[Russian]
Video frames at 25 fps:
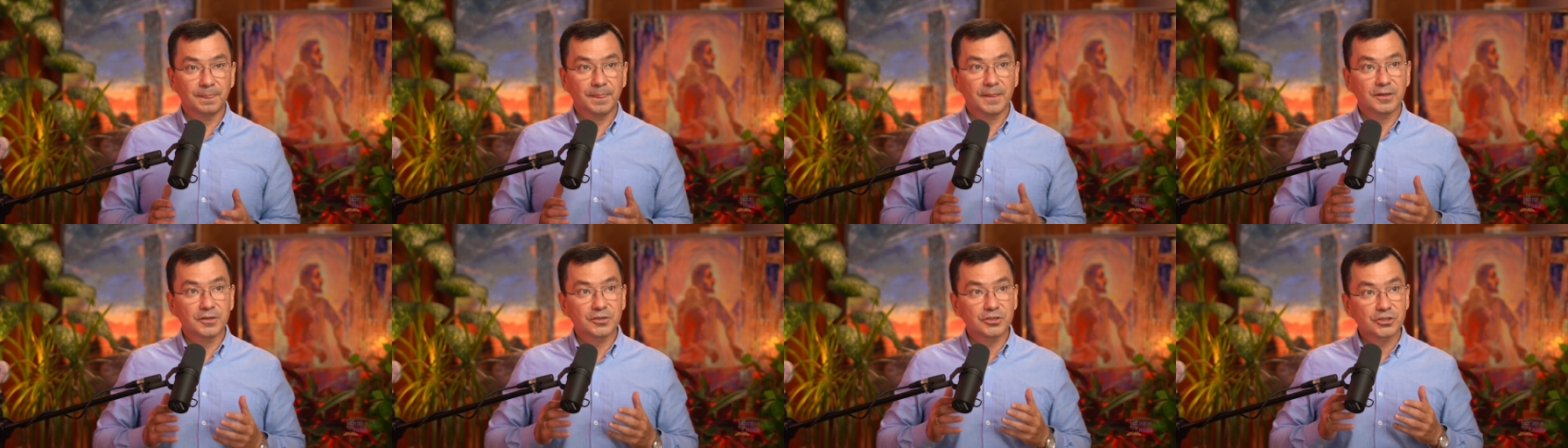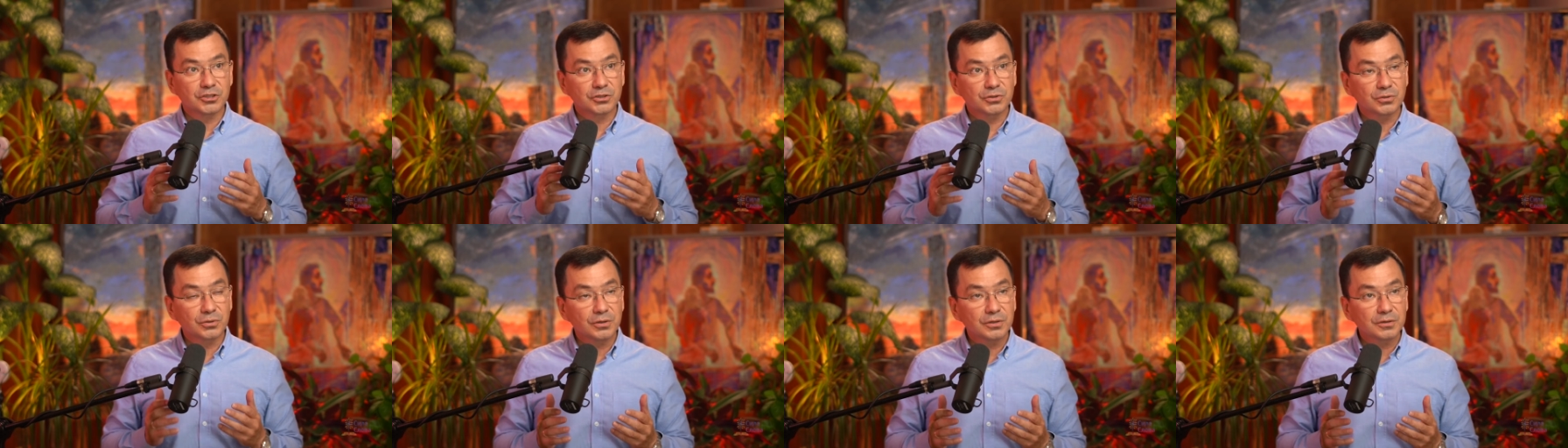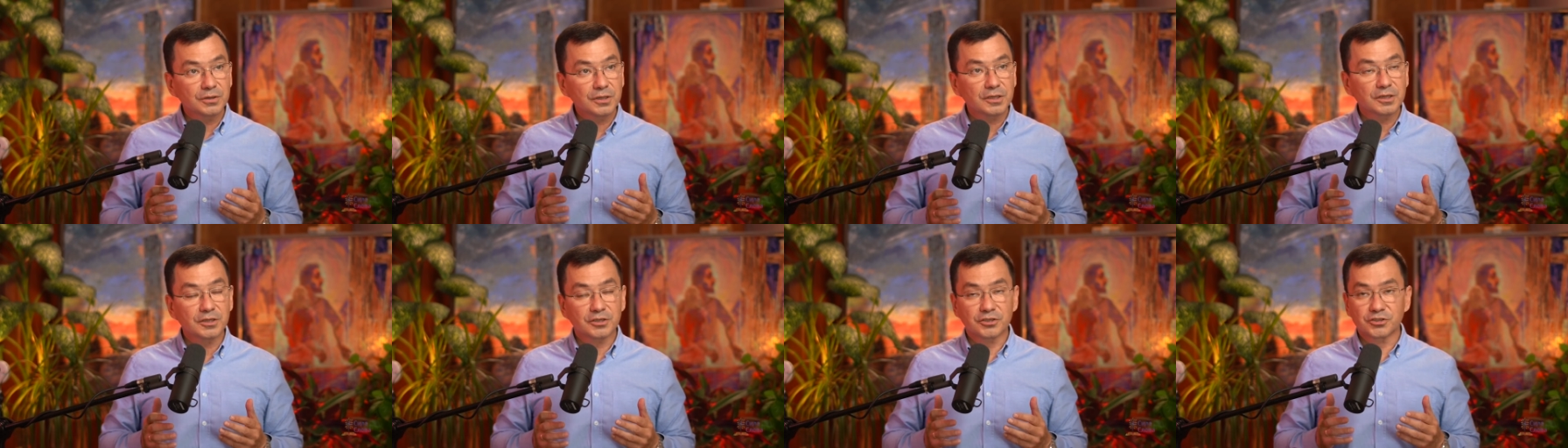
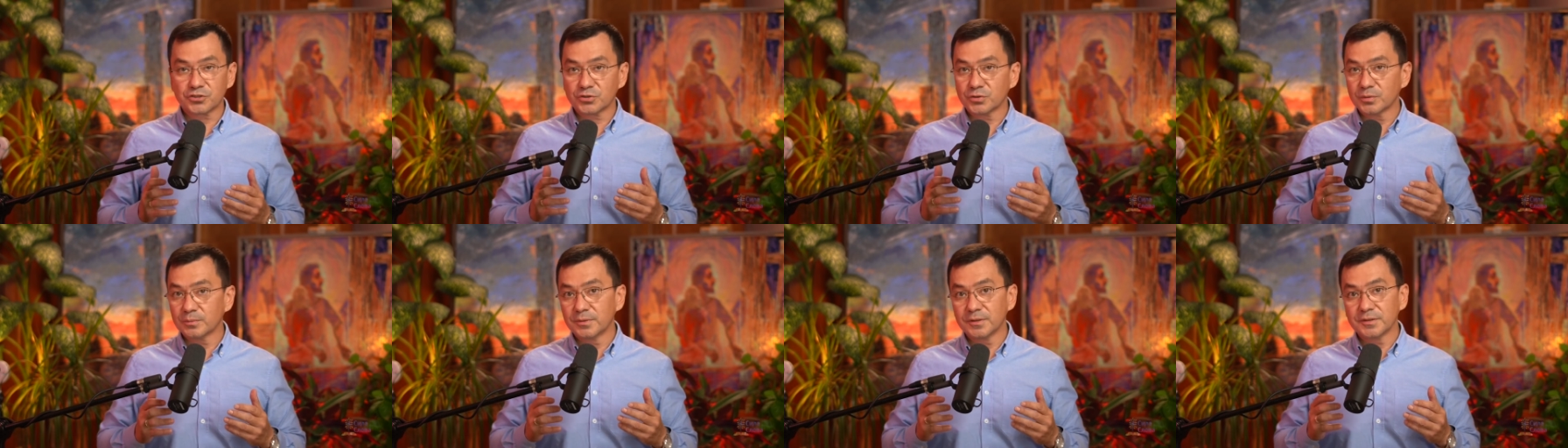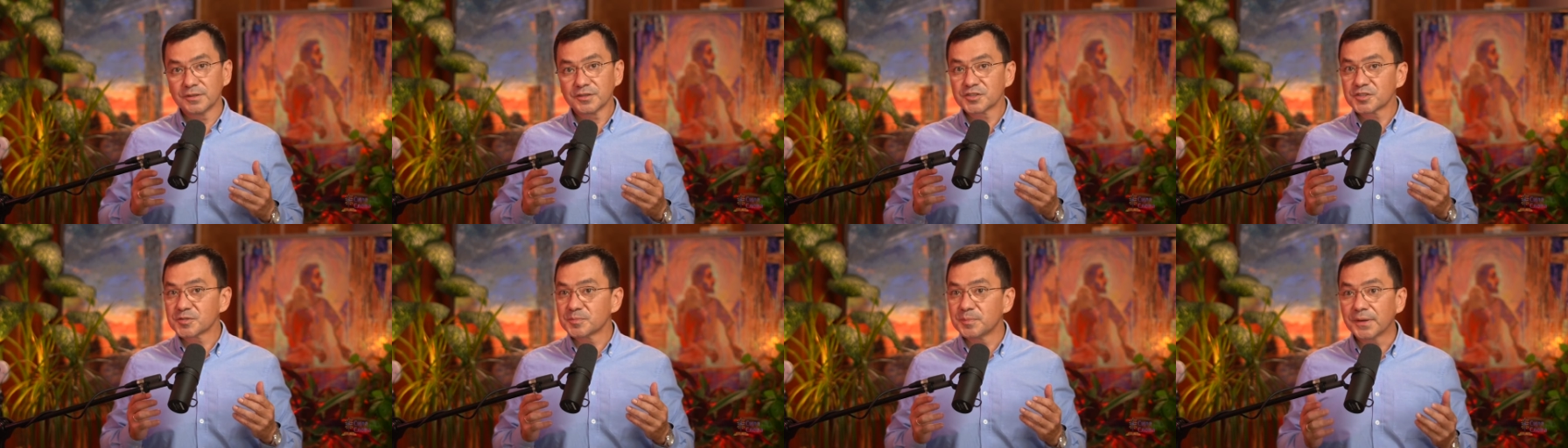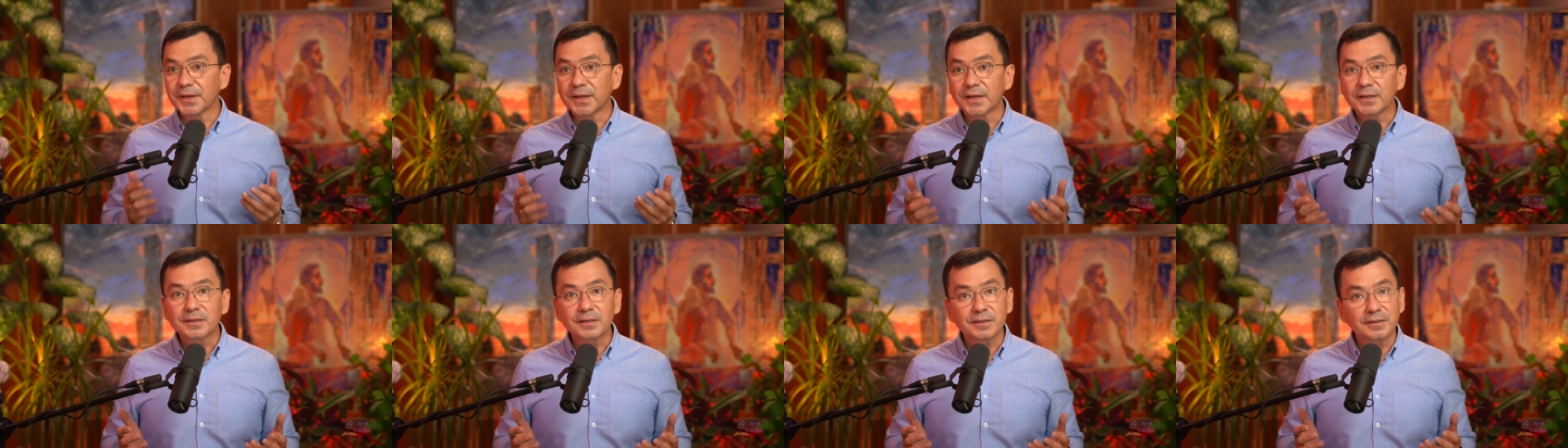Что-то, что было
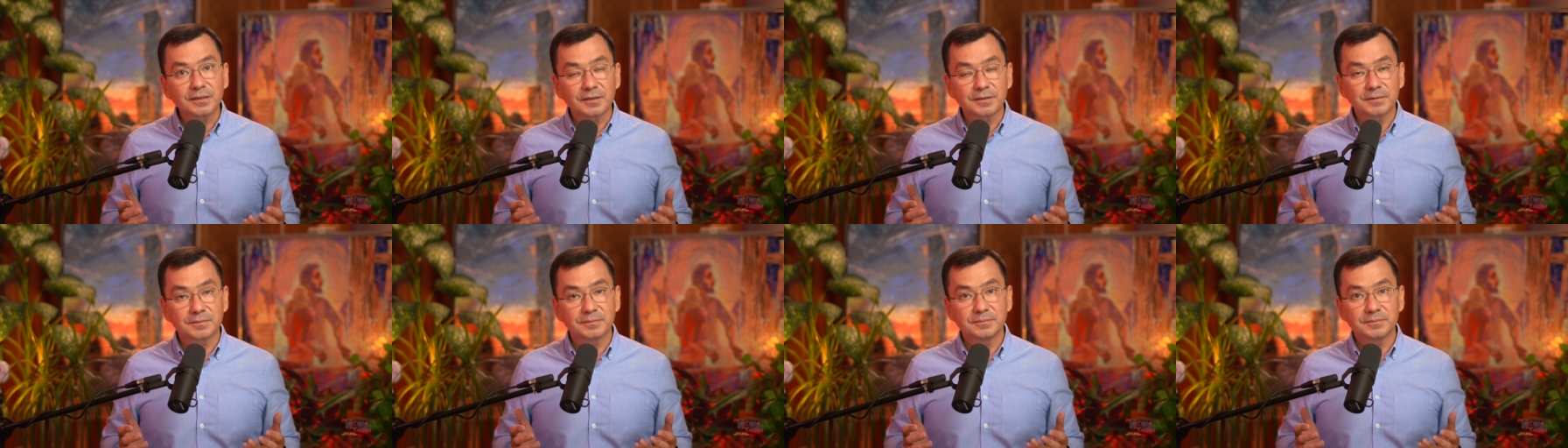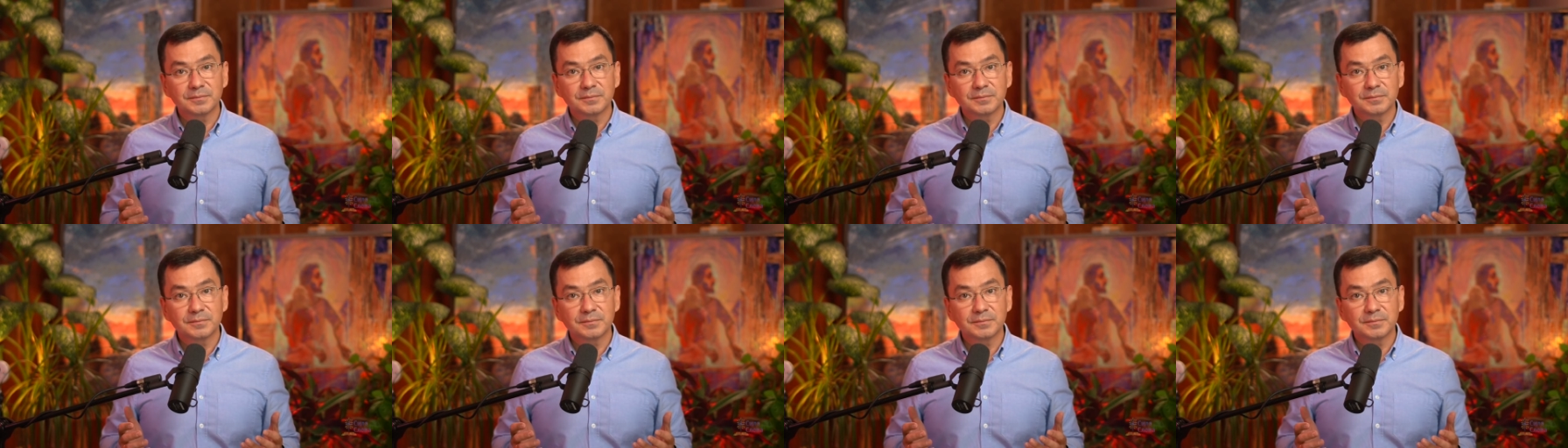спрятано.